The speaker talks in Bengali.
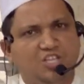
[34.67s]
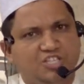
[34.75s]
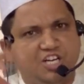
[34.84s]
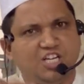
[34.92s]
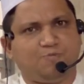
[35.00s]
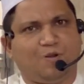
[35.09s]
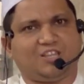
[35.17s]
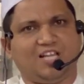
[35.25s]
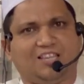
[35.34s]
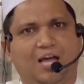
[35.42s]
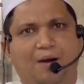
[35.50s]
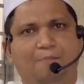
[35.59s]

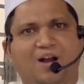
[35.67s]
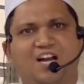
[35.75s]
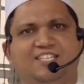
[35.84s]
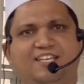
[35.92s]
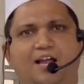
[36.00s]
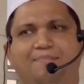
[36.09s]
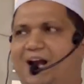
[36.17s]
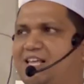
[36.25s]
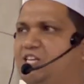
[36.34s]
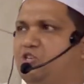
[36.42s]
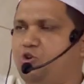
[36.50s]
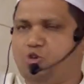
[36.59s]
জিনিসপত্রের দাম আমরা নিজেরাই
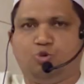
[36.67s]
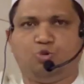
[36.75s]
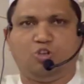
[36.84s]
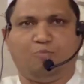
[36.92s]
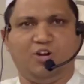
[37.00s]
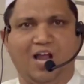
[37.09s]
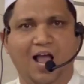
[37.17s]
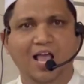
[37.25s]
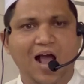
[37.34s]
বাড়িয়ে দিচ্ছি ওই যুদ্ধ বইলা